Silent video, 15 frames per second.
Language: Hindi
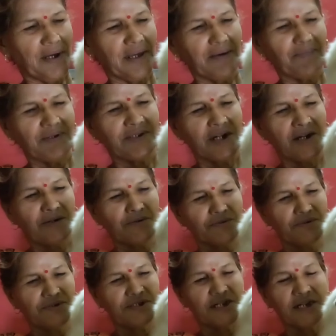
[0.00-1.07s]
ये भी जानो
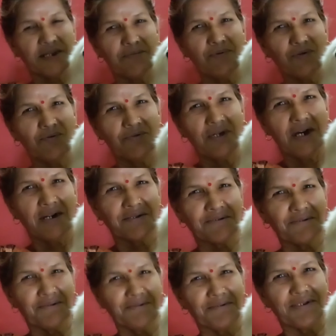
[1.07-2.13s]
तो बथेरी भी तो
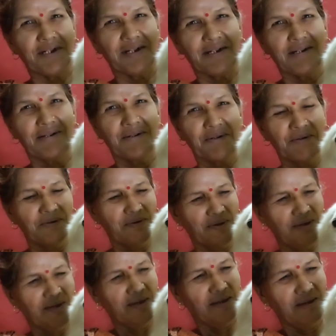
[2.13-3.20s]
उदास हुई उदास
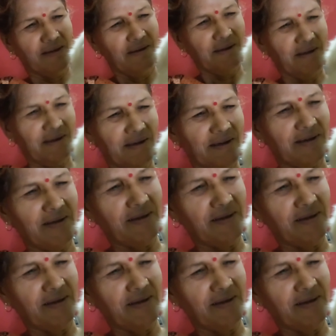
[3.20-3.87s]
ये